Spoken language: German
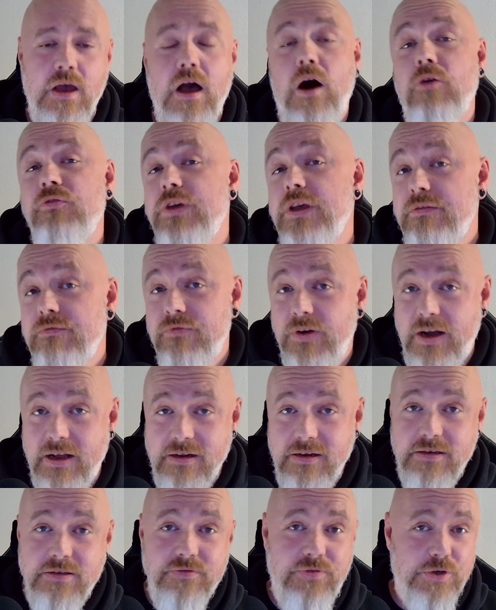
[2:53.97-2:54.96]
Auf jeden
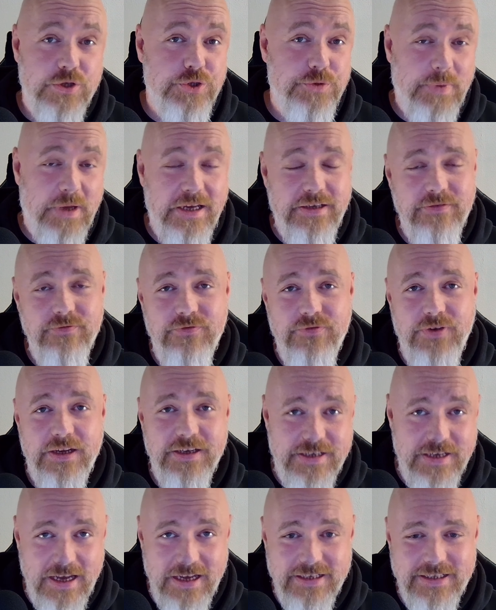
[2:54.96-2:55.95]
Fall versprechen
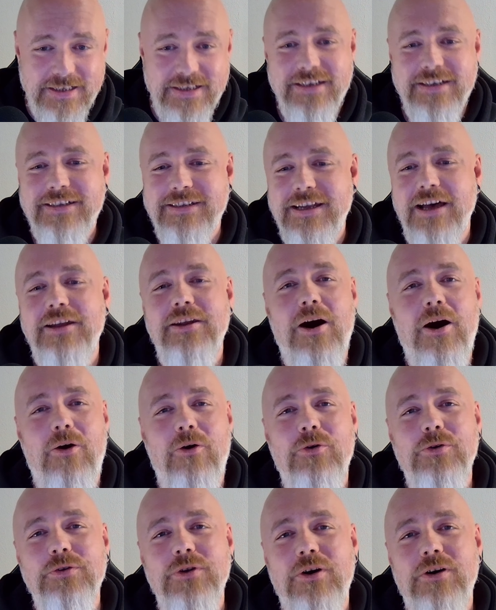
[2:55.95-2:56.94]
Fantastic dann
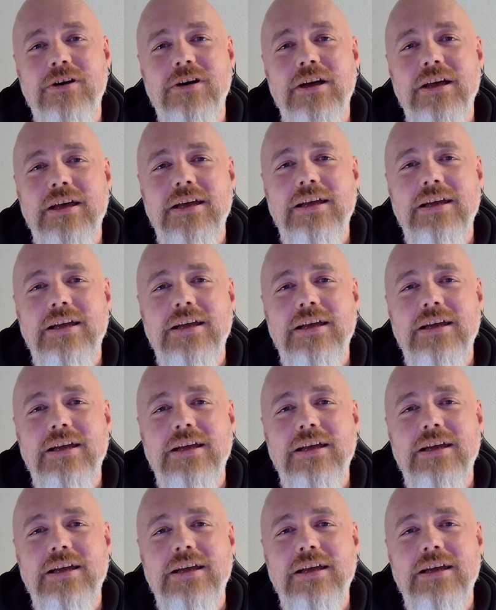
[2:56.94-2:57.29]
auch noch,